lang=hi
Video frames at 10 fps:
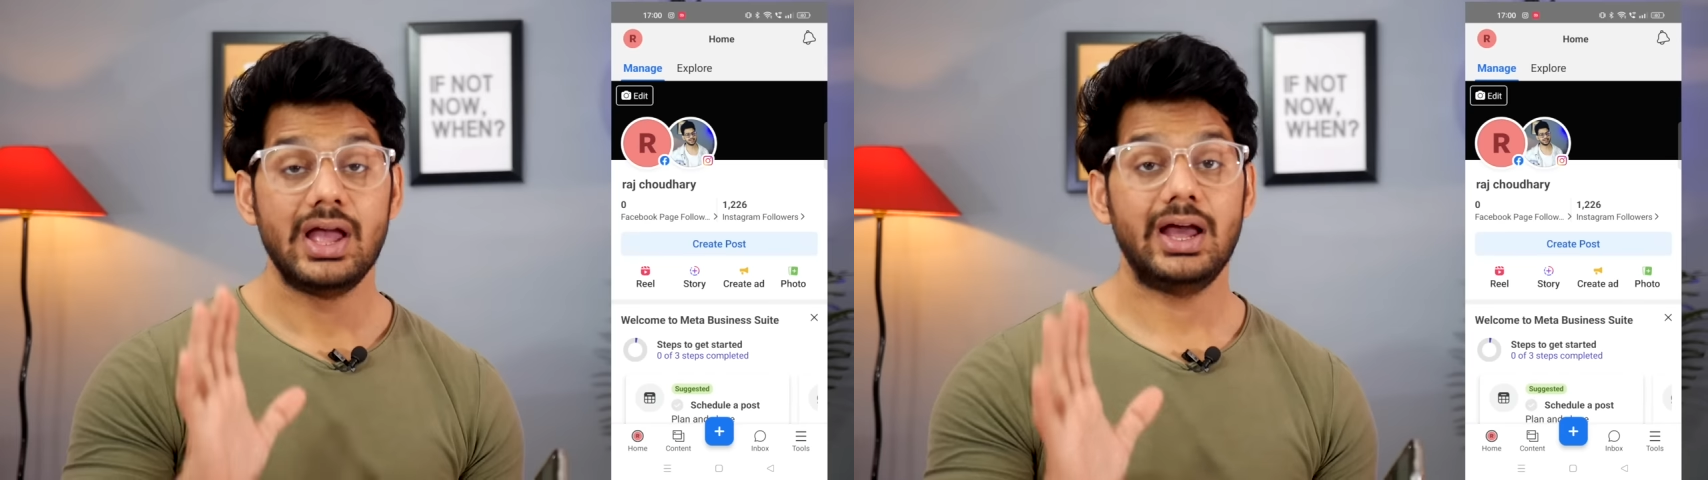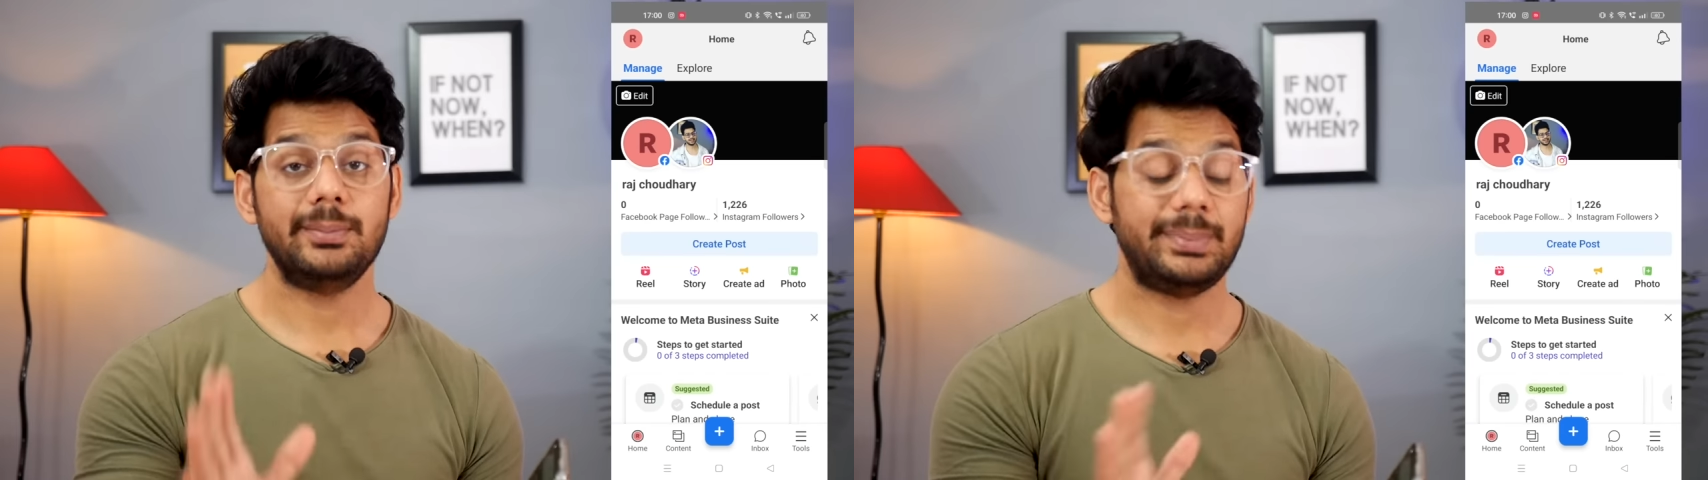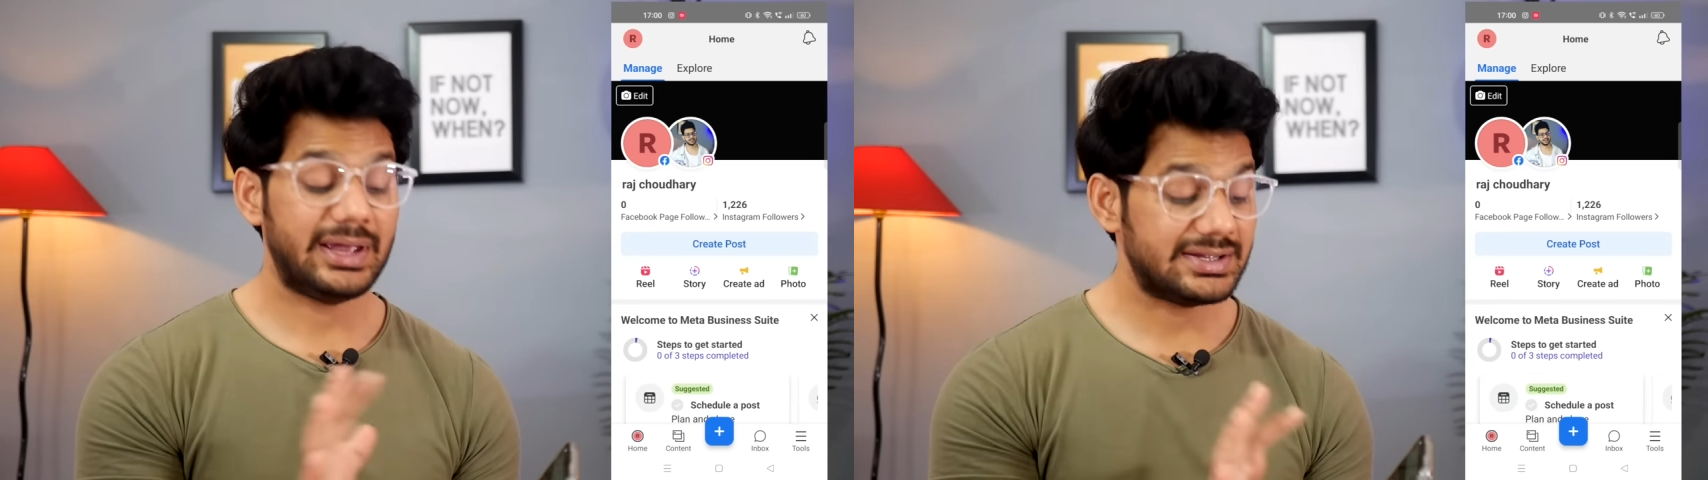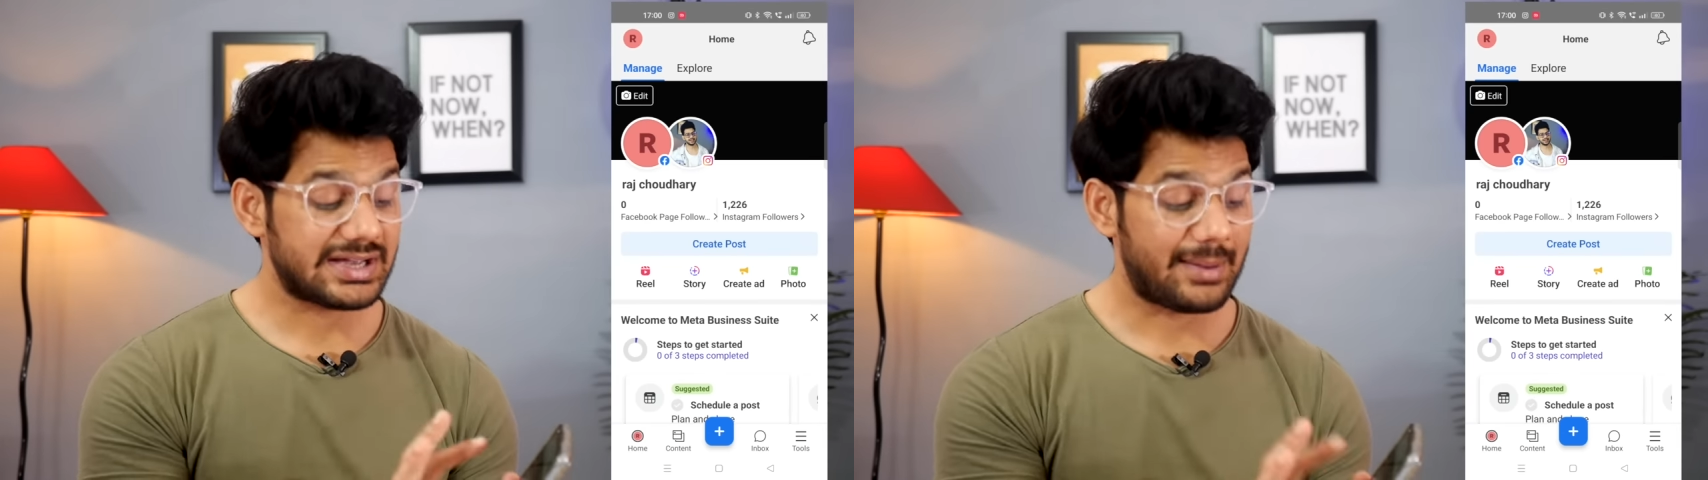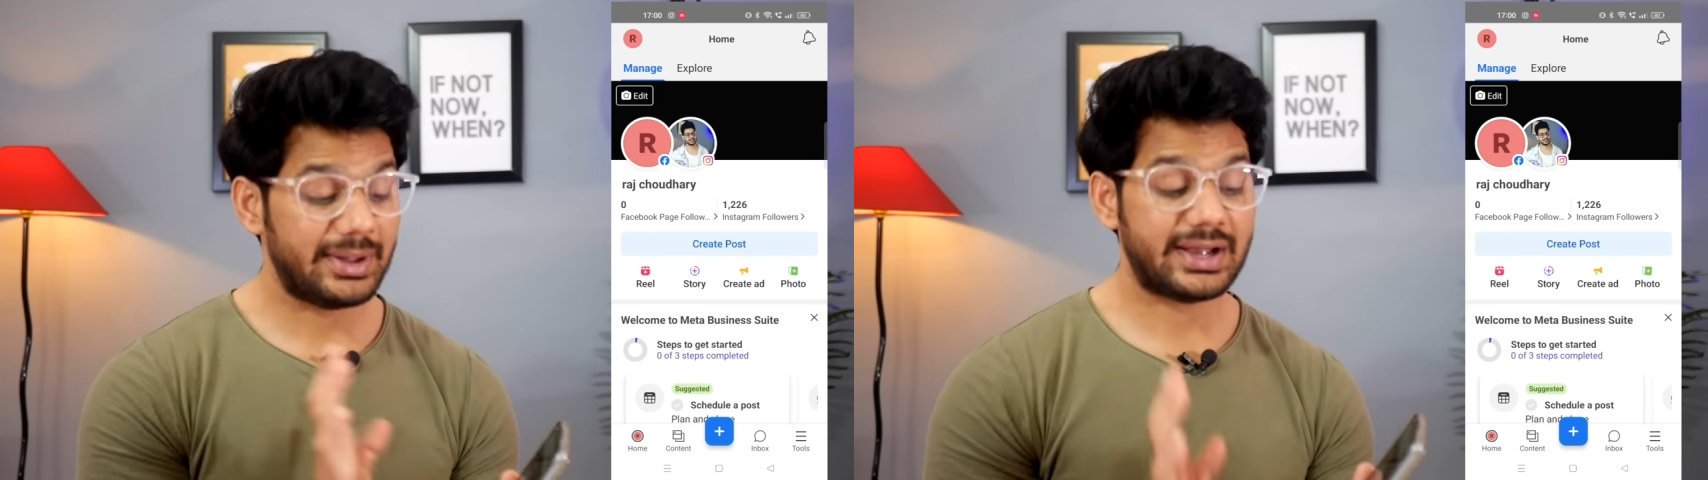एंड पेज
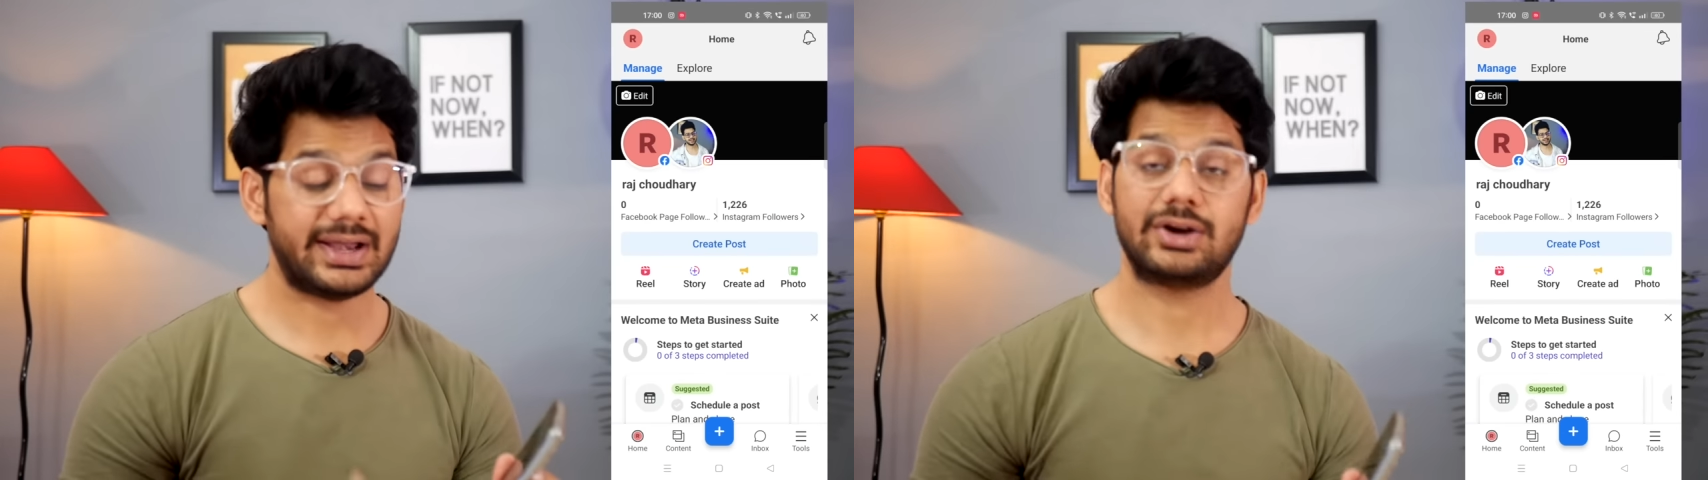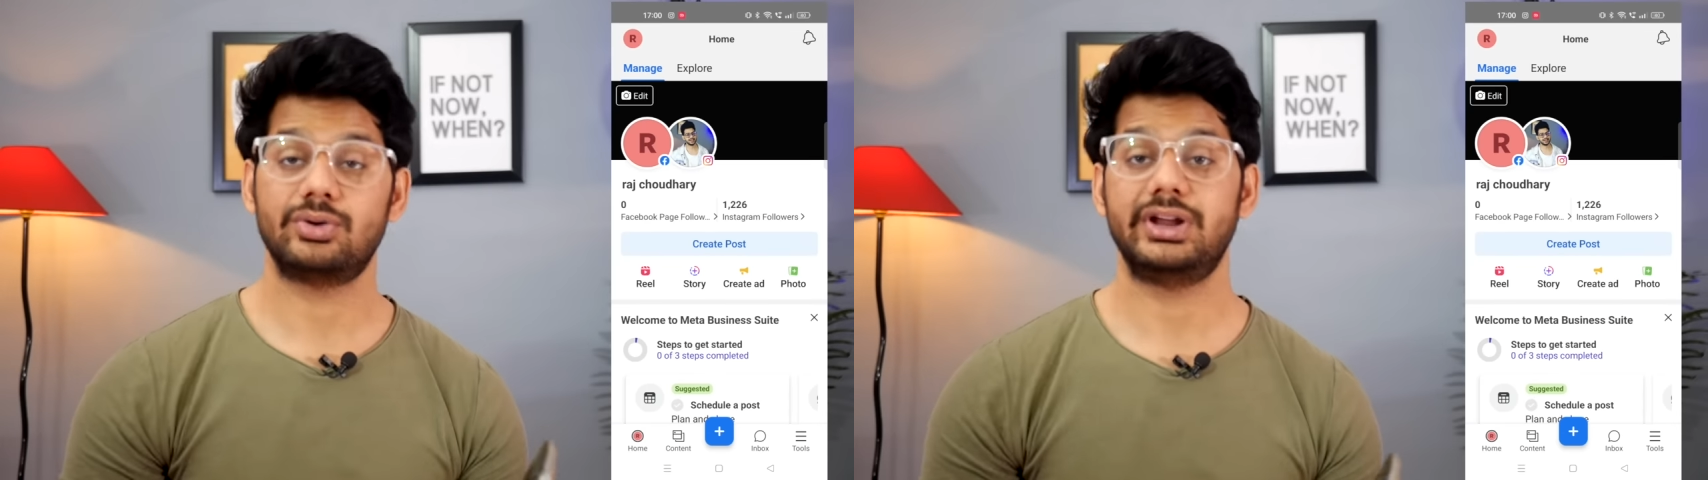यहाँ पे कनेक्ट